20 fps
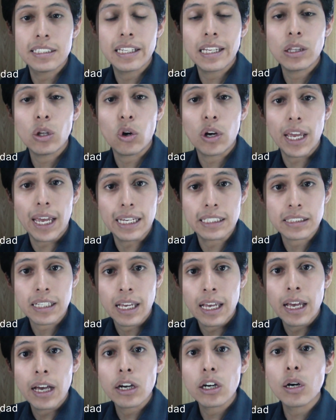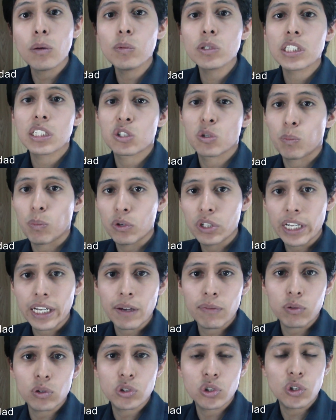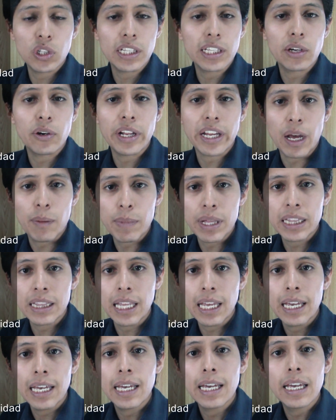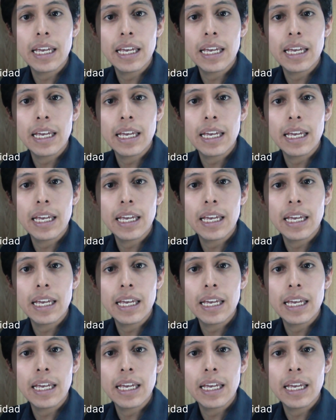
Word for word: diciendo qué es, cómo se supone que funcione teóricamente